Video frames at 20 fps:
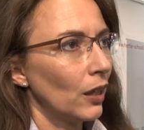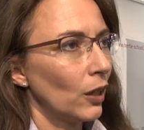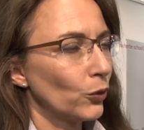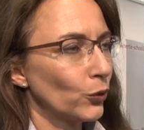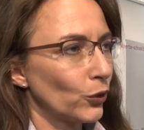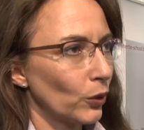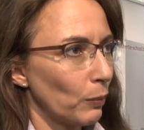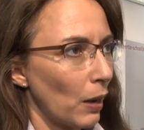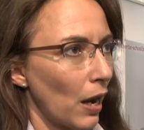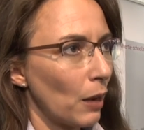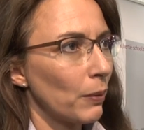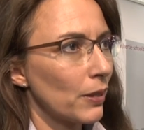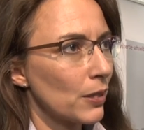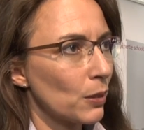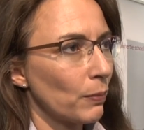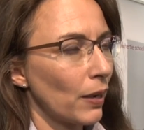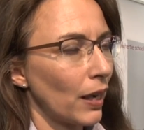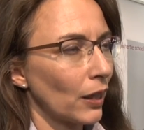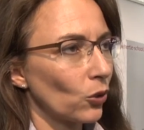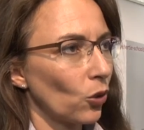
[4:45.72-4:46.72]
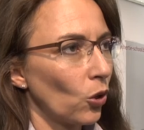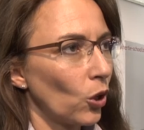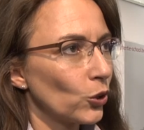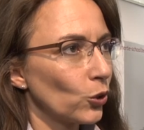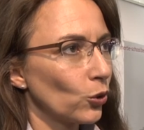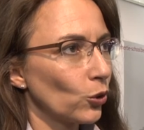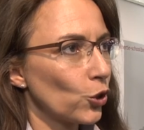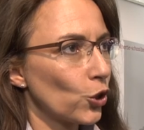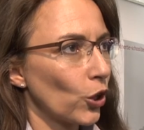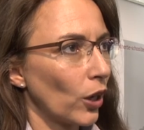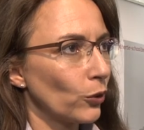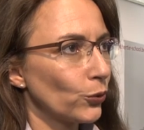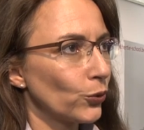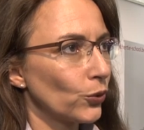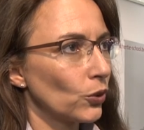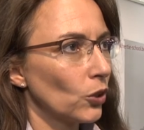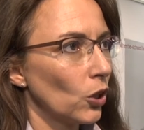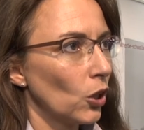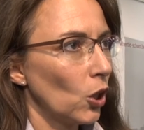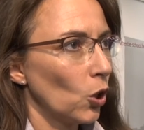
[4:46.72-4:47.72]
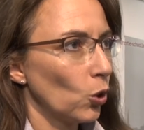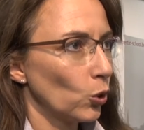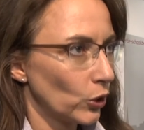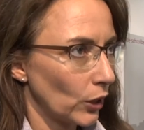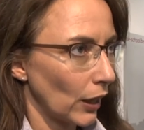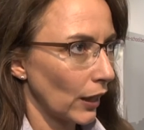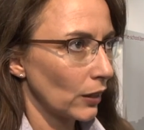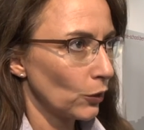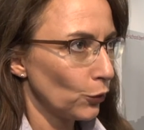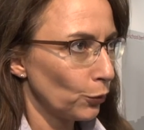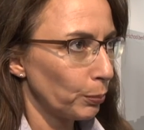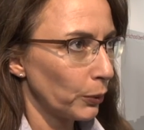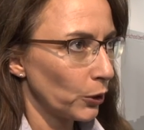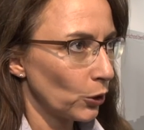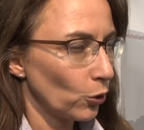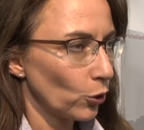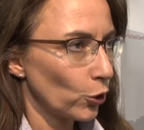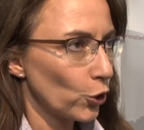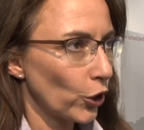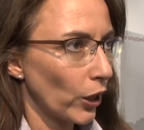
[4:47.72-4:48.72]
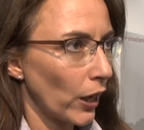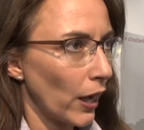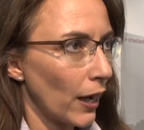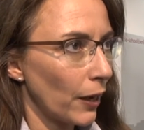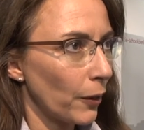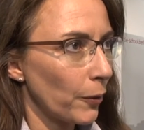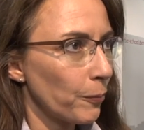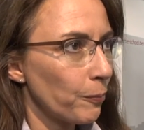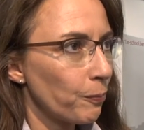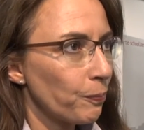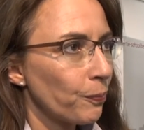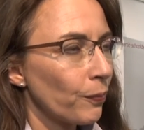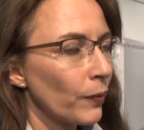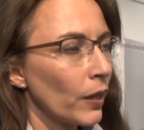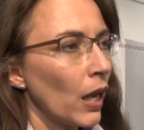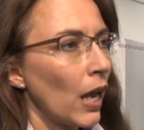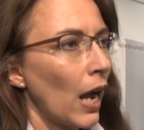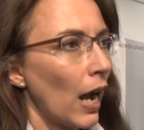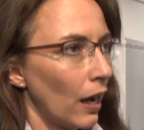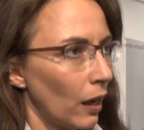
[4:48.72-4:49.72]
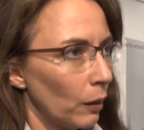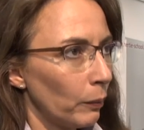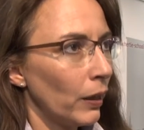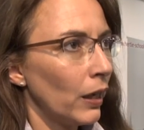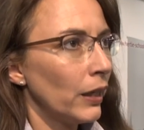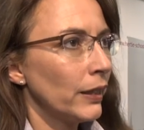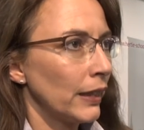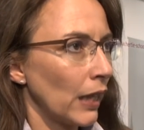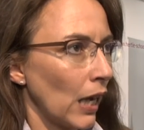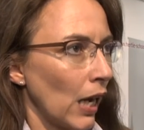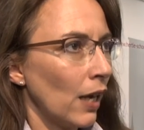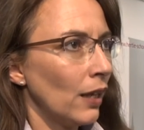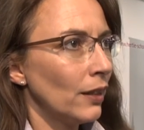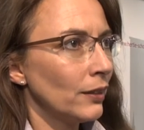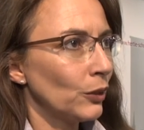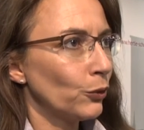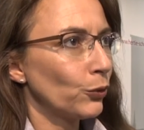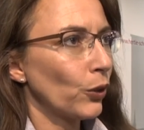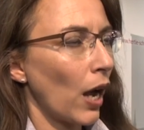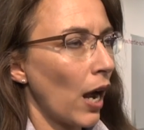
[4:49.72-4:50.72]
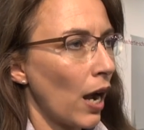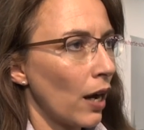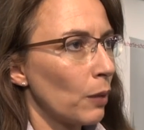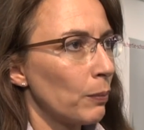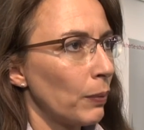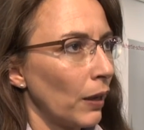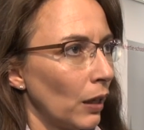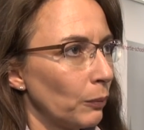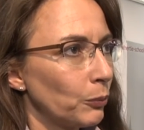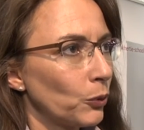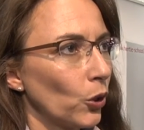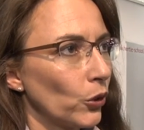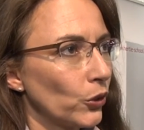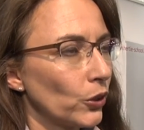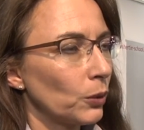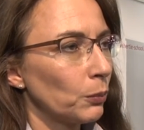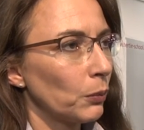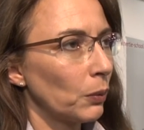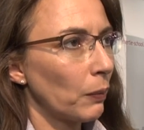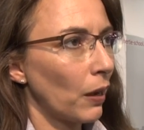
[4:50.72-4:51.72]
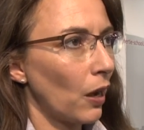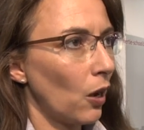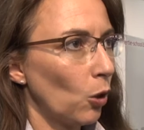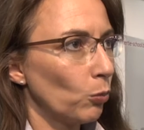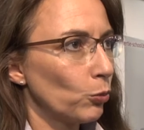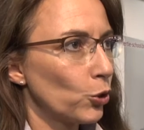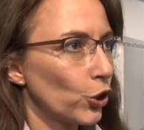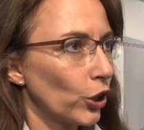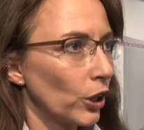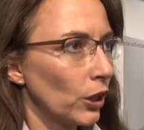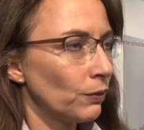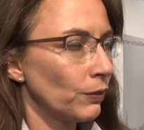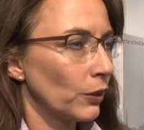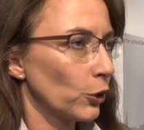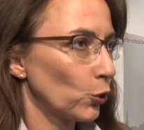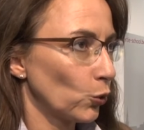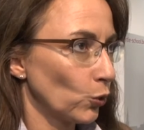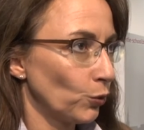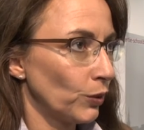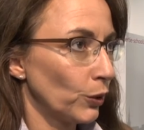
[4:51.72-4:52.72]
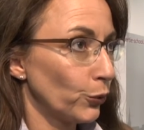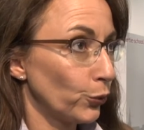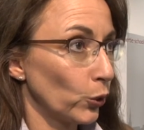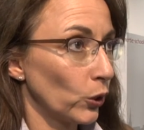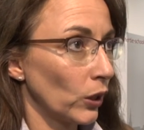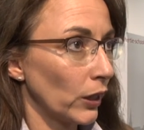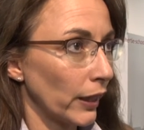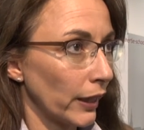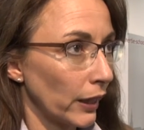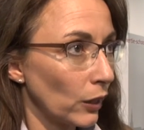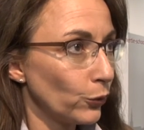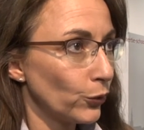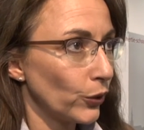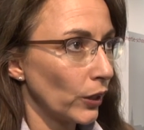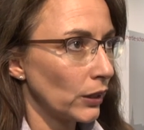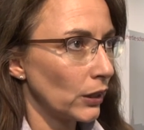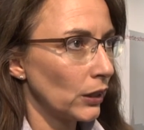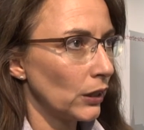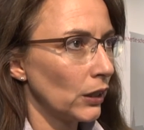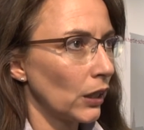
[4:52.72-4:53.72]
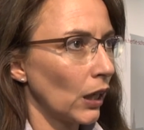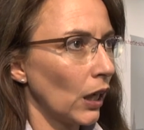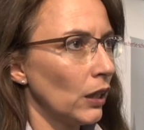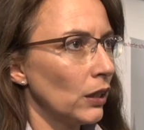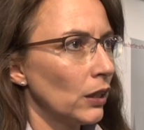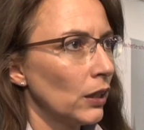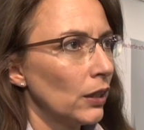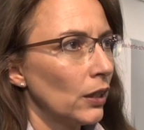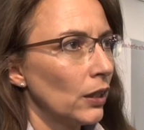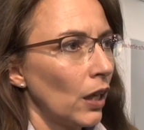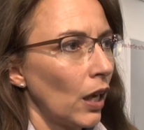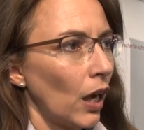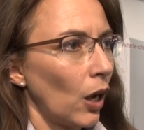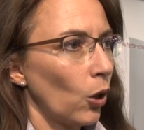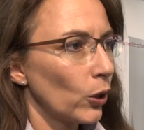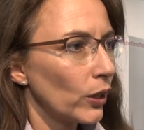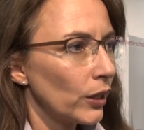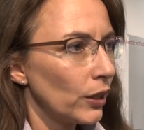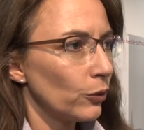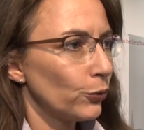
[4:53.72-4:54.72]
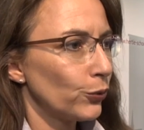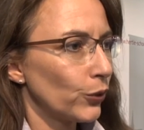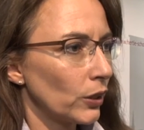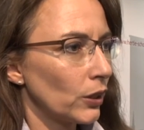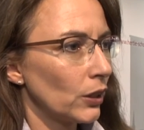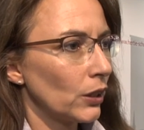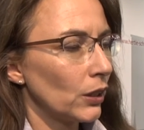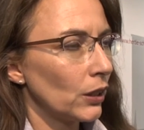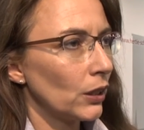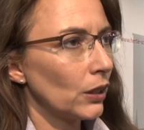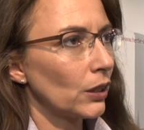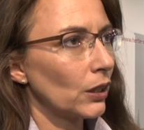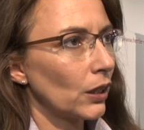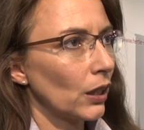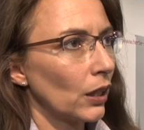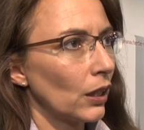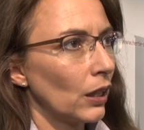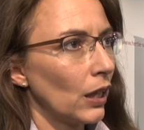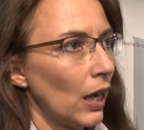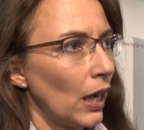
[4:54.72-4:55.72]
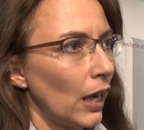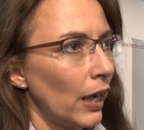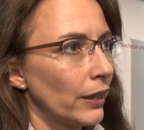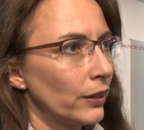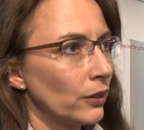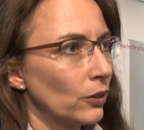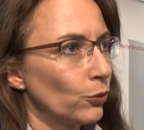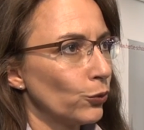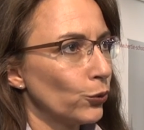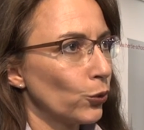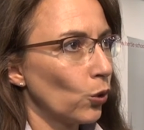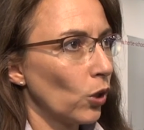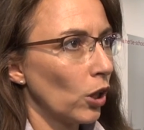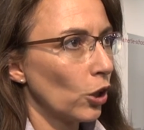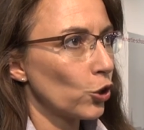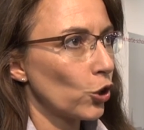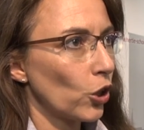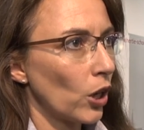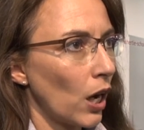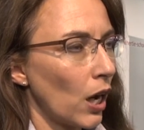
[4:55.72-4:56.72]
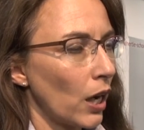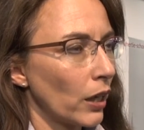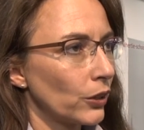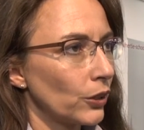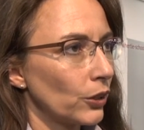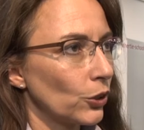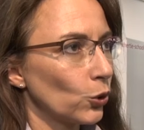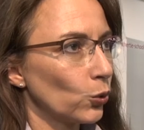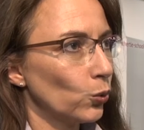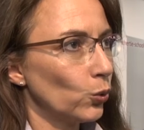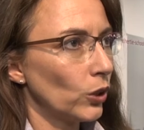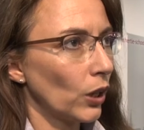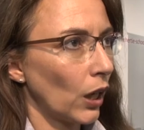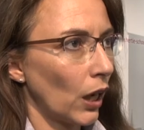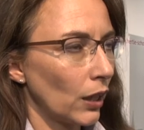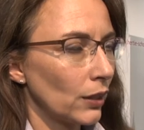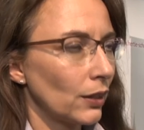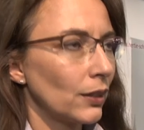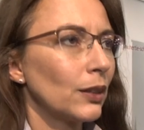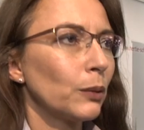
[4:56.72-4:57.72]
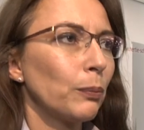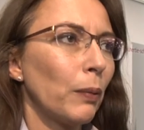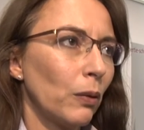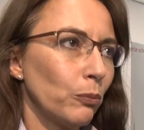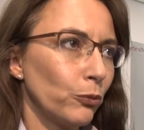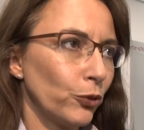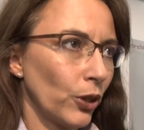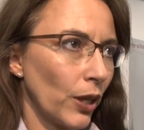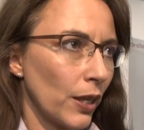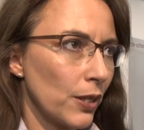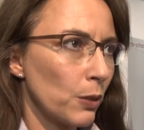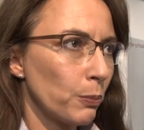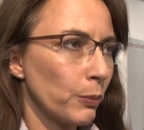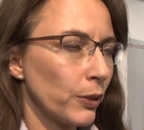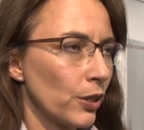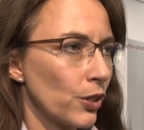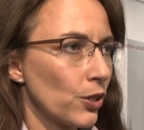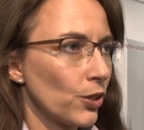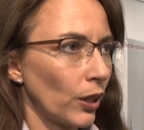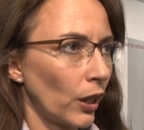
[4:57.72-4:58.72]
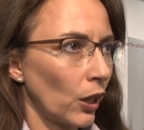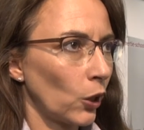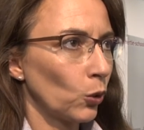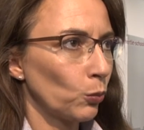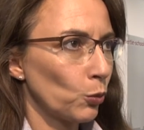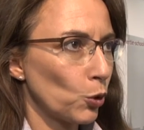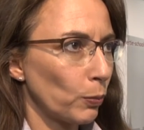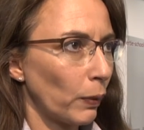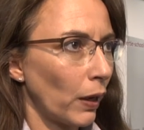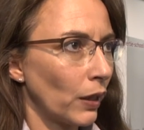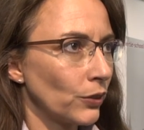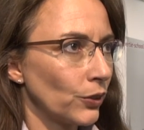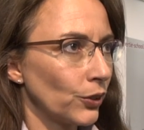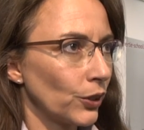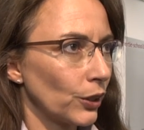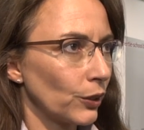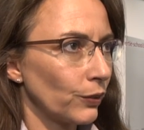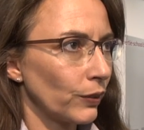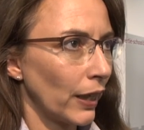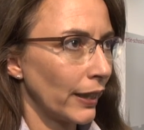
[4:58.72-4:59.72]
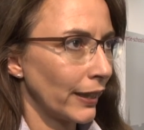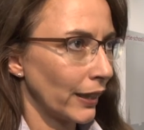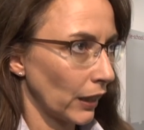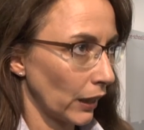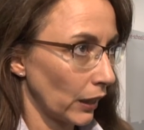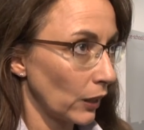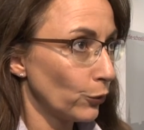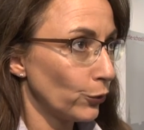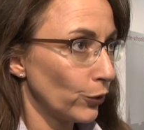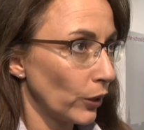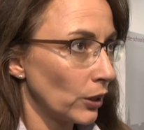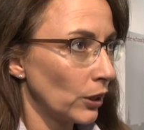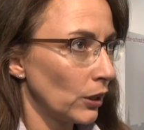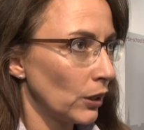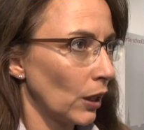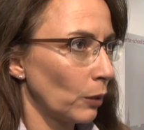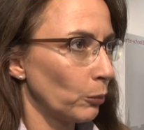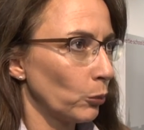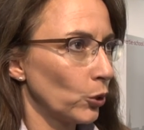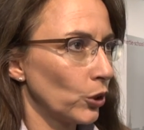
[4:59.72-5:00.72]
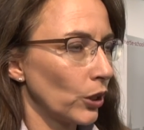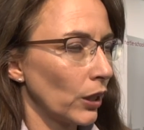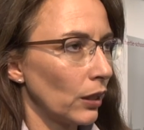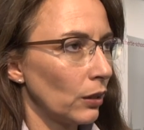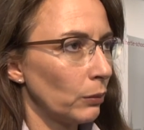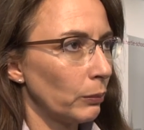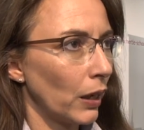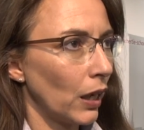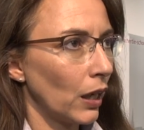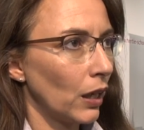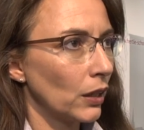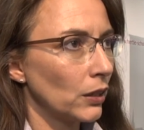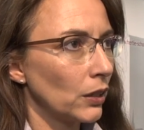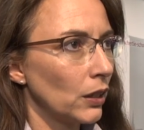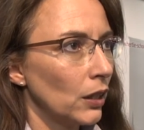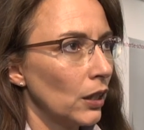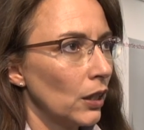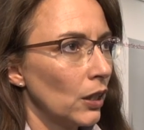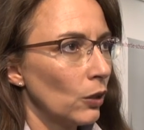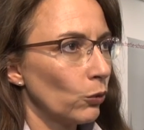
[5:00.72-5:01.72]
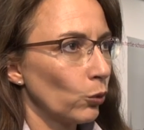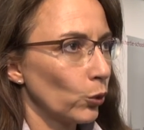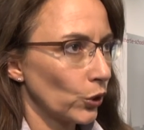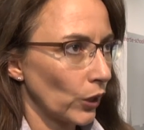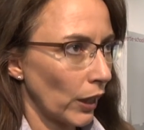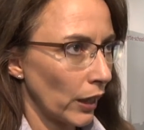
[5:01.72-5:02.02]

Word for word: auf dem Arbeitsmarkt Ordnung schaffen und Tarifbindung stärken. Aber ja, die Frage bleibt trotzdem im Raum stehen, was tun wir für Geringverdiener? Auch hier finde ich äh, einen Vorschlag des Gutachtens beim Finanzministerium spannend, dass wir ein Geringverdienermodell machen, wo es